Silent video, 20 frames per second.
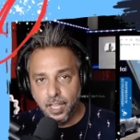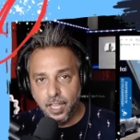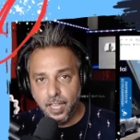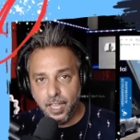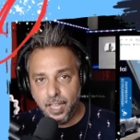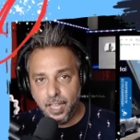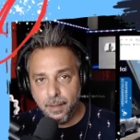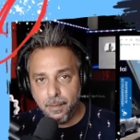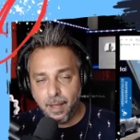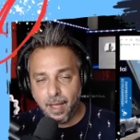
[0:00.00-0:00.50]

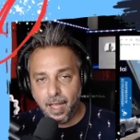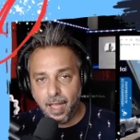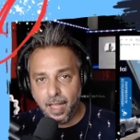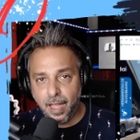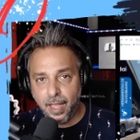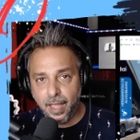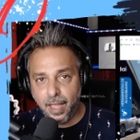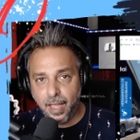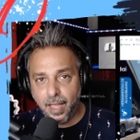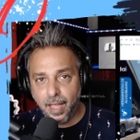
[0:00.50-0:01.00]
iba
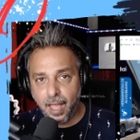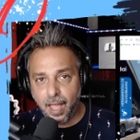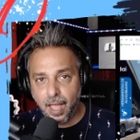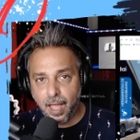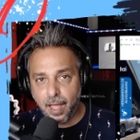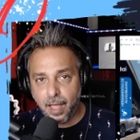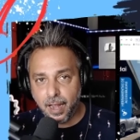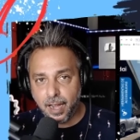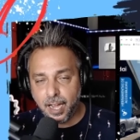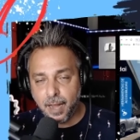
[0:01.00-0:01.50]

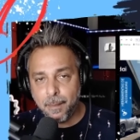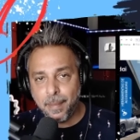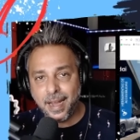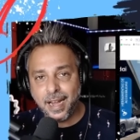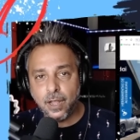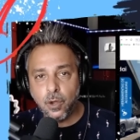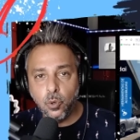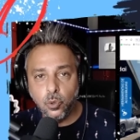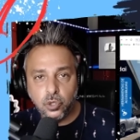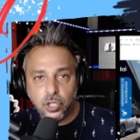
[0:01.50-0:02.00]
a, a
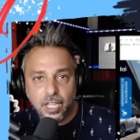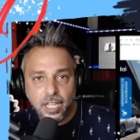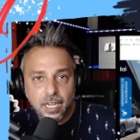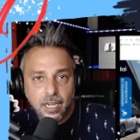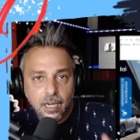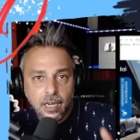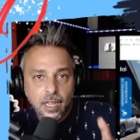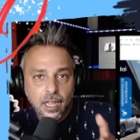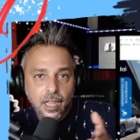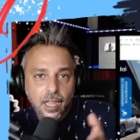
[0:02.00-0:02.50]

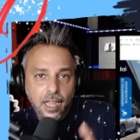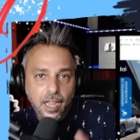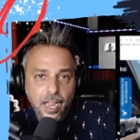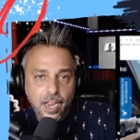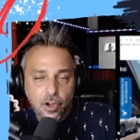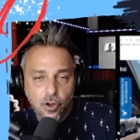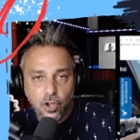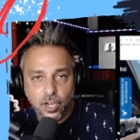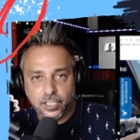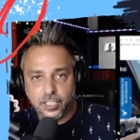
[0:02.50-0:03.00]
repercutir en
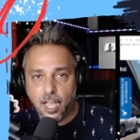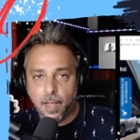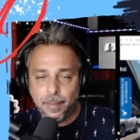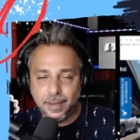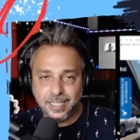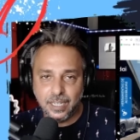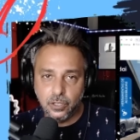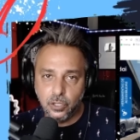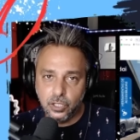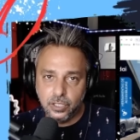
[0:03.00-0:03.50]
lo que estaba
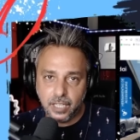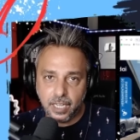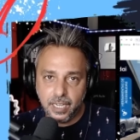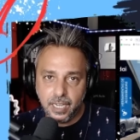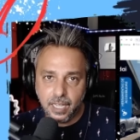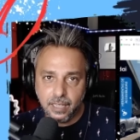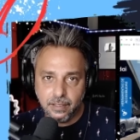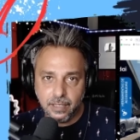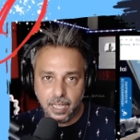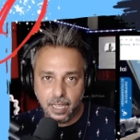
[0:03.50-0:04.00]
pasando en
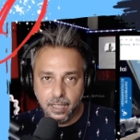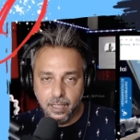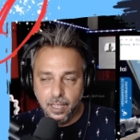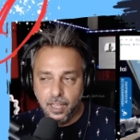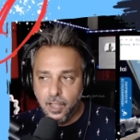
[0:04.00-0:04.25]
Tailandia,